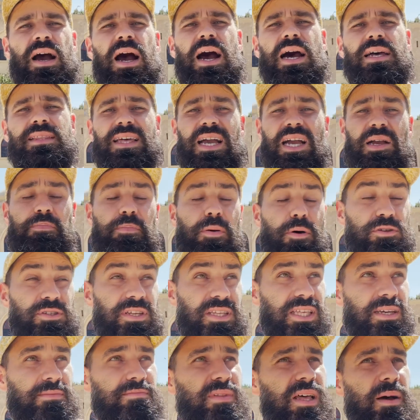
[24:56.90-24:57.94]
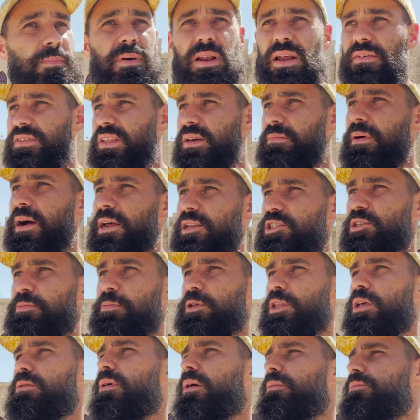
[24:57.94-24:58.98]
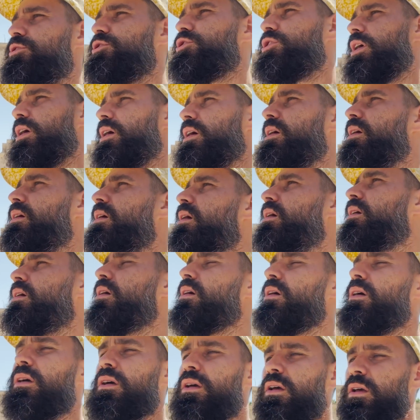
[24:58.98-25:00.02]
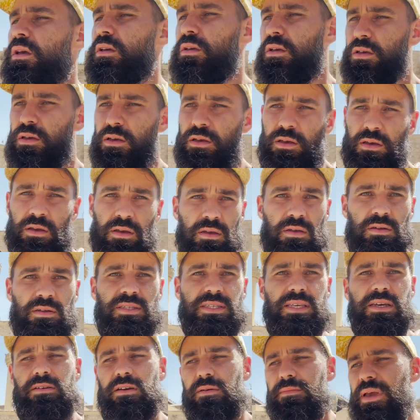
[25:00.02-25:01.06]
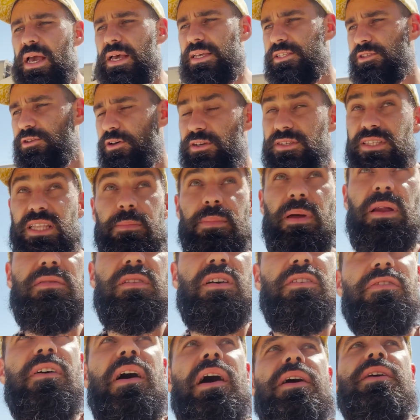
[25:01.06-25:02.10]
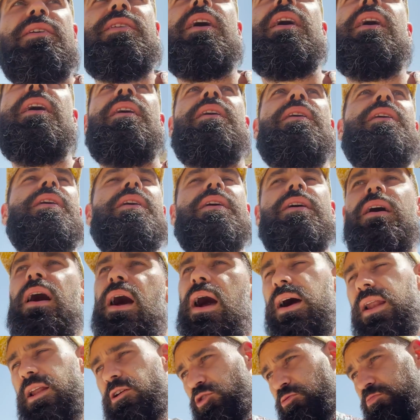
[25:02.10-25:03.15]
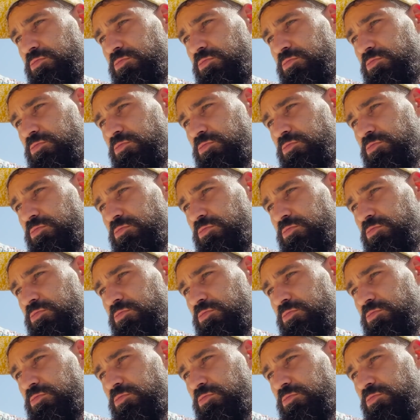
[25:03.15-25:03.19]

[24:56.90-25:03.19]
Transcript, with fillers: A tak poza tym naprawdę bardzo podoba mi się całe miasto, jest naprawdę fajnie, ale już